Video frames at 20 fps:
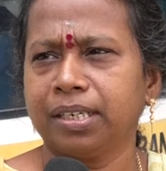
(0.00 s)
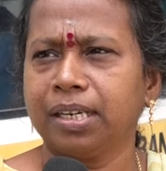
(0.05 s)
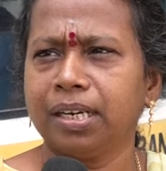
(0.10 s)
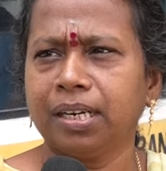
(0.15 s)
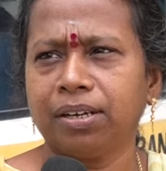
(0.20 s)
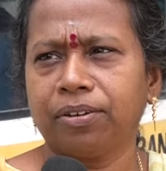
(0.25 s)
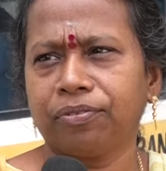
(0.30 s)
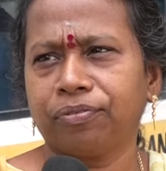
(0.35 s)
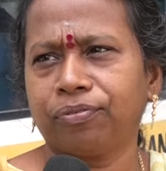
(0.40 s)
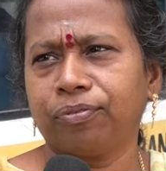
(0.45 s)

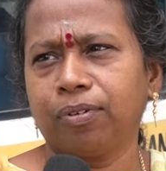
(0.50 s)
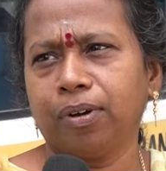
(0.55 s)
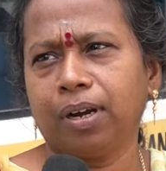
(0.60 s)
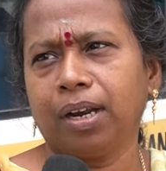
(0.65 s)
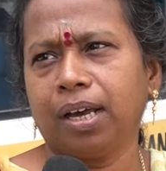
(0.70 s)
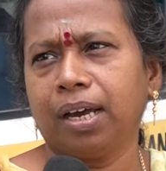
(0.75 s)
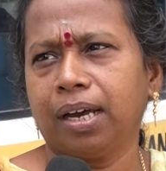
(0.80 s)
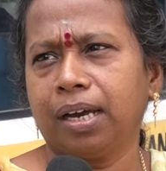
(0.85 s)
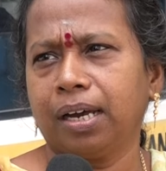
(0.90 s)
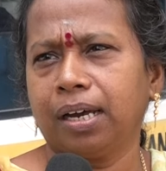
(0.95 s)
நல்ல
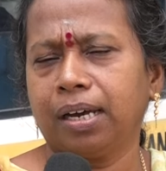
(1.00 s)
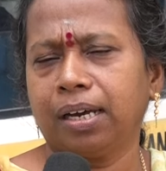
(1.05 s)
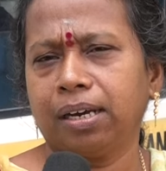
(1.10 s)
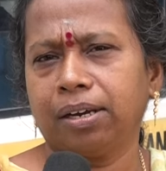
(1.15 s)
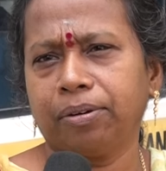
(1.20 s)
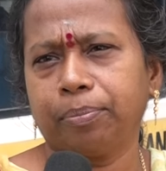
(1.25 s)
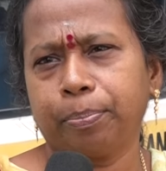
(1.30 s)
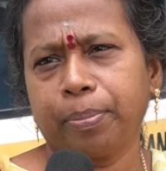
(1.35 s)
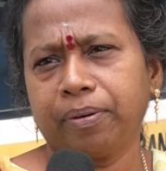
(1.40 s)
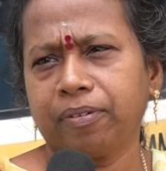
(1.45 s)

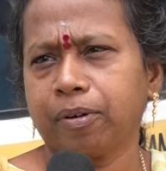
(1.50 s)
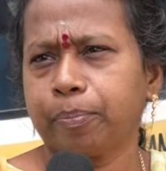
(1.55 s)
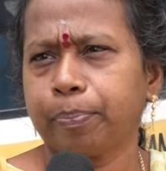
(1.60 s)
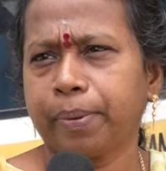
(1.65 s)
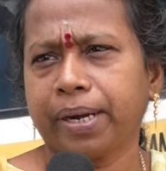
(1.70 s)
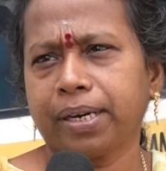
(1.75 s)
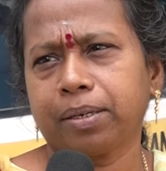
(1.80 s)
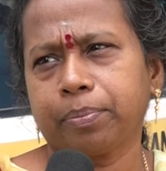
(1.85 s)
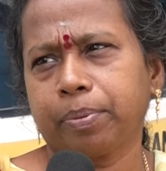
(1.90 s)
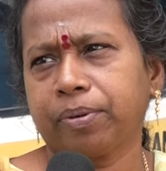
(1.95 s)
ஃபுல்லாக பவர்
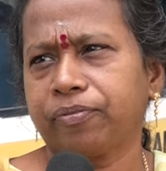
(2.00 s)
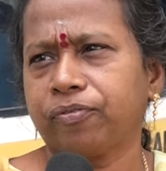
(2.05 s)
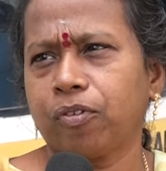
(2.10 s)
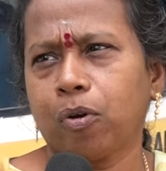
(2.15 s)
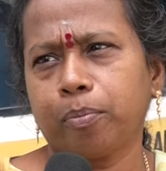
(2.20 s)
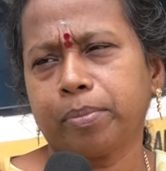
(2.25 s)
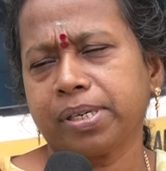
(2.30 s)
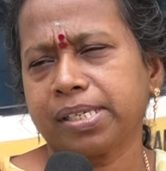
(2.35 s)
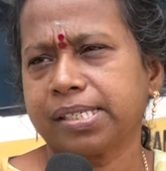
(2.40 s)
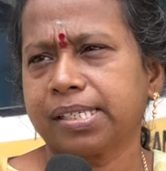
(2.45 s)
பேக்
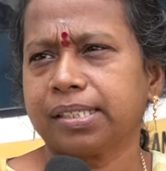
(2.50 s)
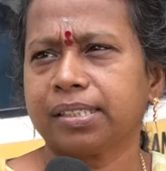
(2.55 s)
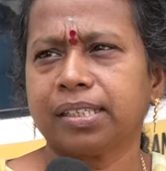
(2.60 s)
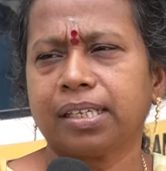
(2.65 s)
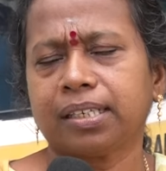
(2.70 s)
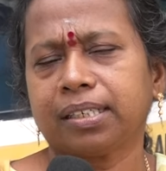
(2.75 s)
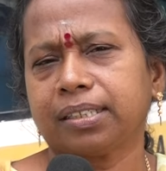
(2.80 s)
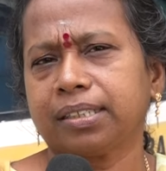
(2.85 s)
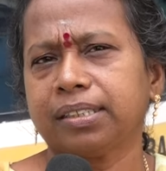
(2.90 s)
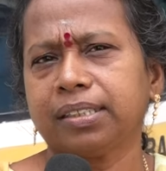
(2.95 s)
பர்ஃபார்மன்ஸாக
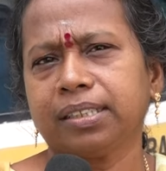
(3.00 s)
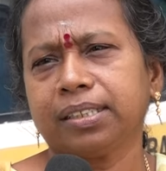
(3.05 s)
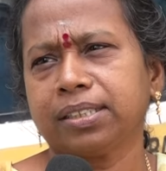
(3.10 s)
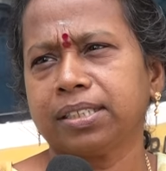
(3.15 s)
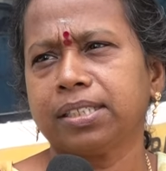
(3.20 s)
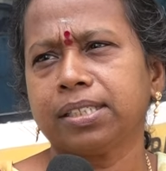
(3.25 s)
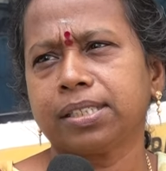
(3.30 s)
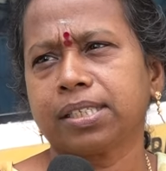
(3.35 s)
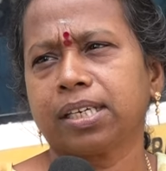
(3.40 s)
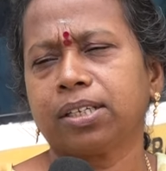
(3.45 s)
தான் இருக்குது
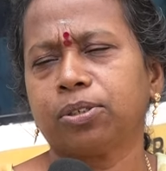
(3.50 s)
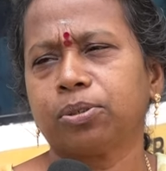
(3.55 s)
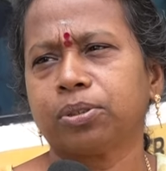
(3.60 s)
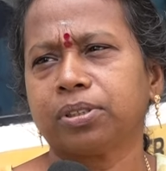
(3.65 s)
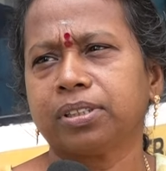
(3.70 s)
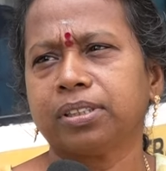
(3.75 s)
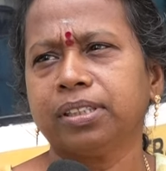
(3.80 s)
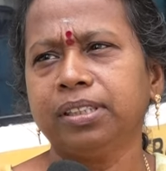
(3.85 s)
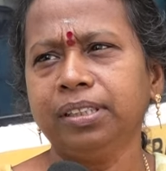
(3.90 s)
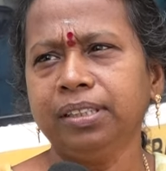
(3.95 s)
ரஜினி சாரோடது